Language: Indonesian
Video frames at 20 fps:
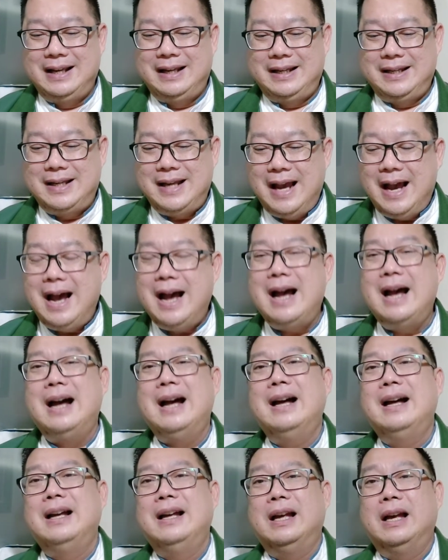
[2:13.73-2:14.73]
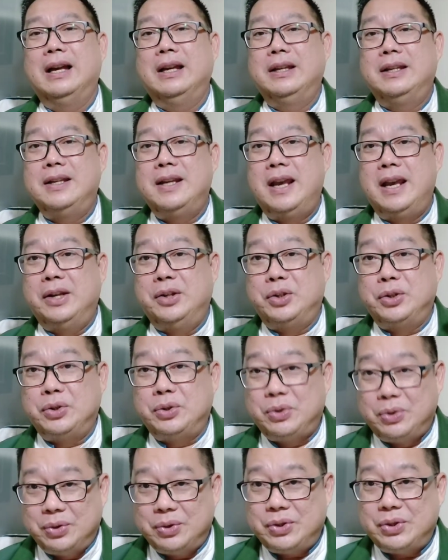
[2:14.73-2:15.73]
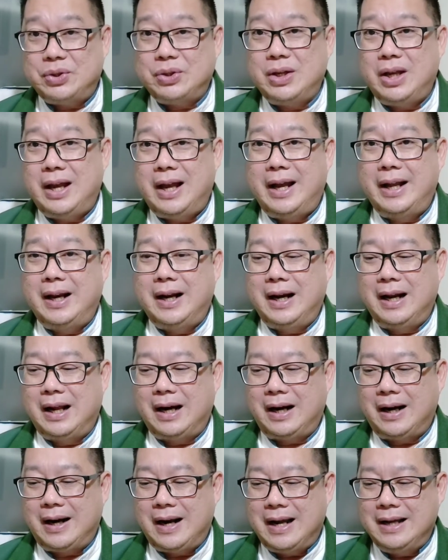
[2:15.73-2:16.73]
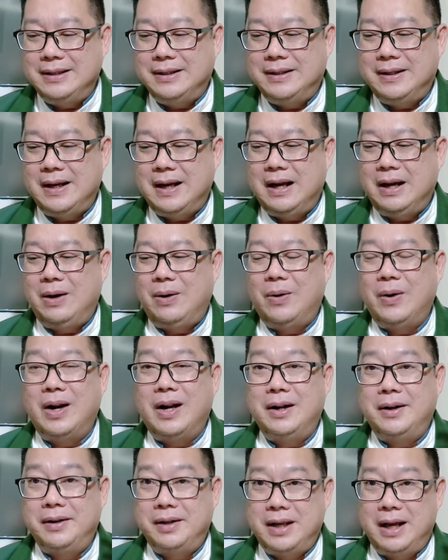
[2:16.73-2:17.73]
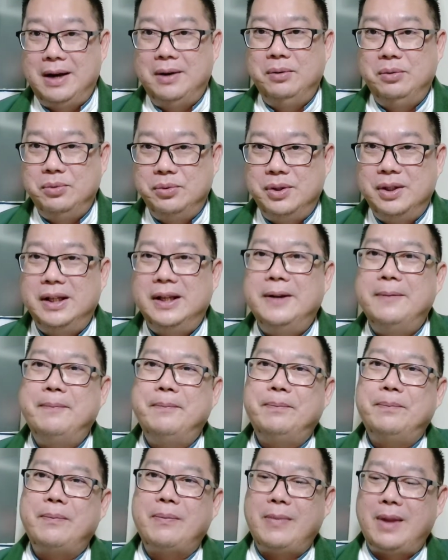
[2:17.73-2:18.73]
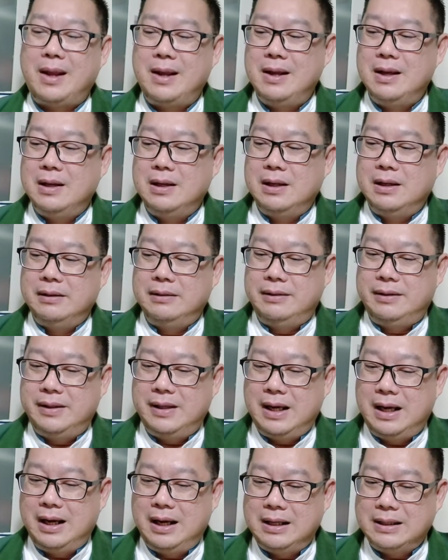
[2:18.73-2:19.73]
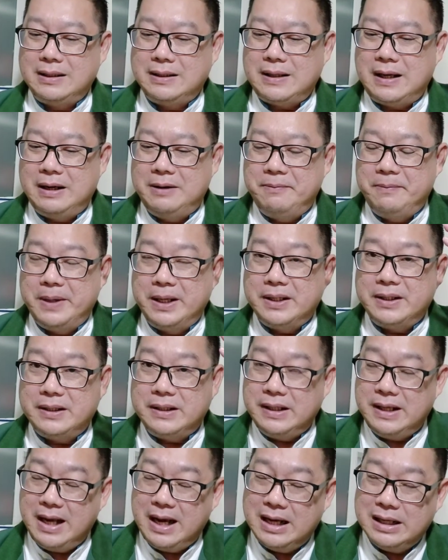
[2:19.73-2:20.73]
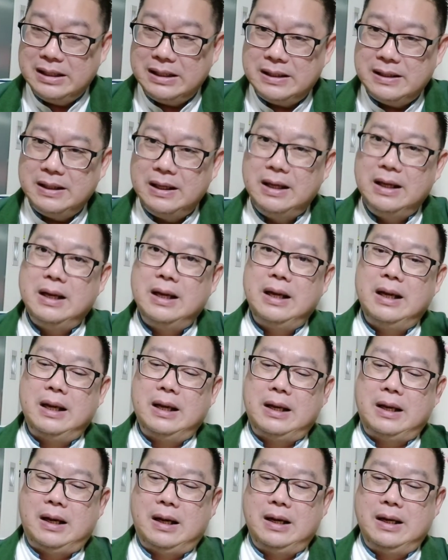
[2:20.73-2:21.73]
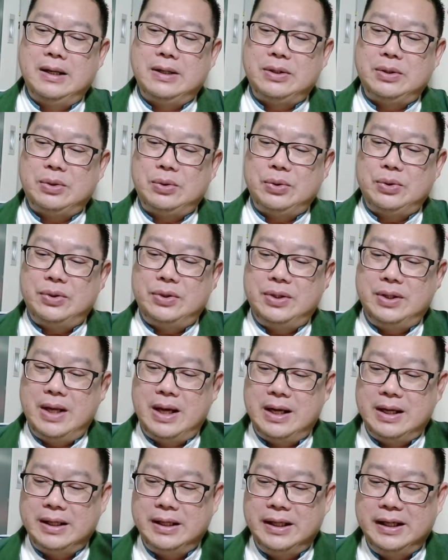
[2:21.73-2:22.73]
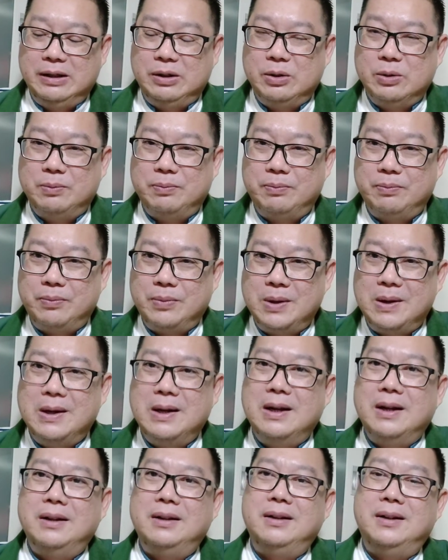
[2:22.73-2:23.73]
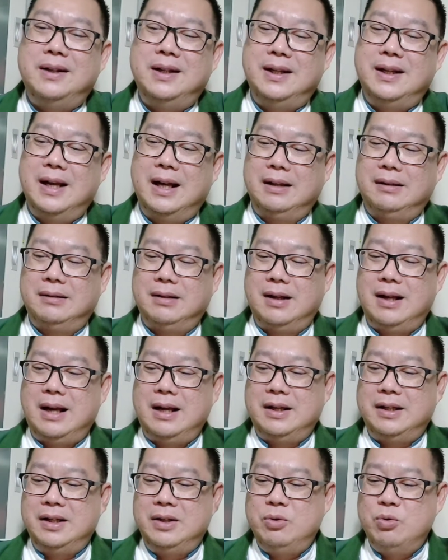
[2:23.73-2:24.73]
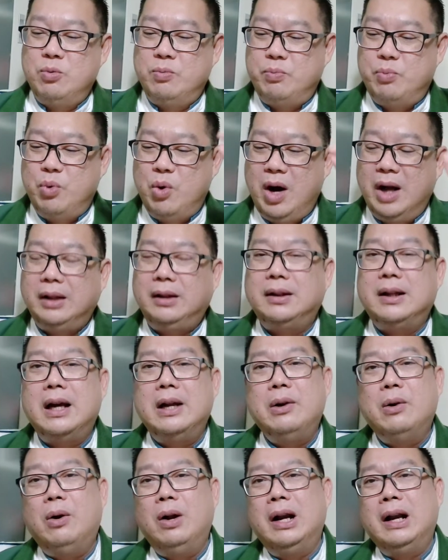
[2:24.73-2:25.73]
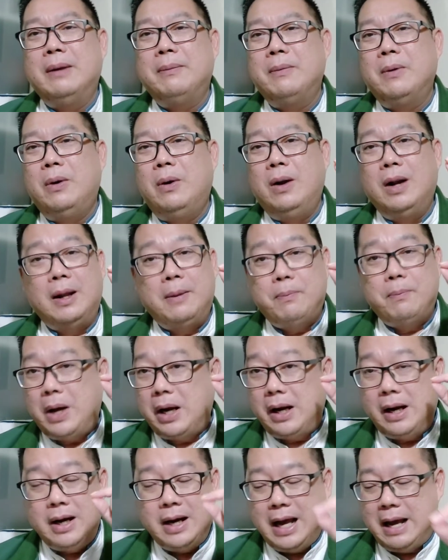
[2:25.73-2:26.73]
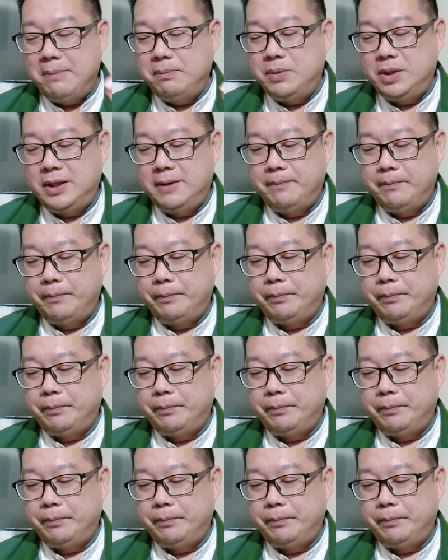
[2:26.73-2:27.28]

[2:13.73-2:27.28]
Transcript: Ya, Yesus adalah raja orang Yahudi. Dialah sang Mesias, Kristus yang hidup. Dia telah dinubuatkan oleh oleh para nabi.